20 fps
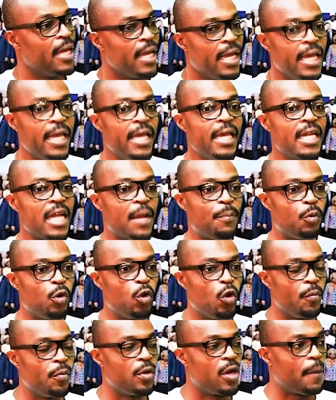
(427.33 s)
Et
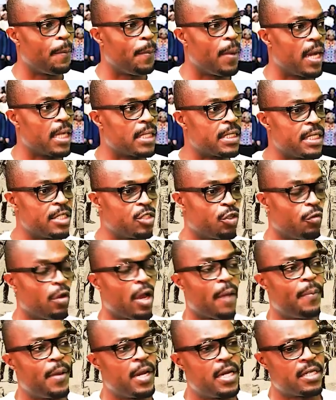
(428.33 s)
Napoléon Bonaparte, je vous
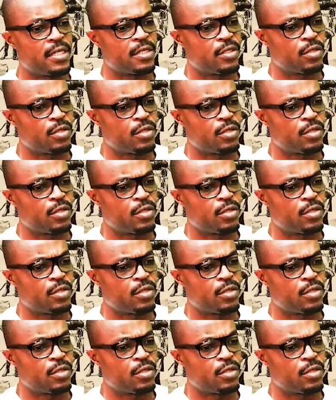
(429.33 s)
rappelle,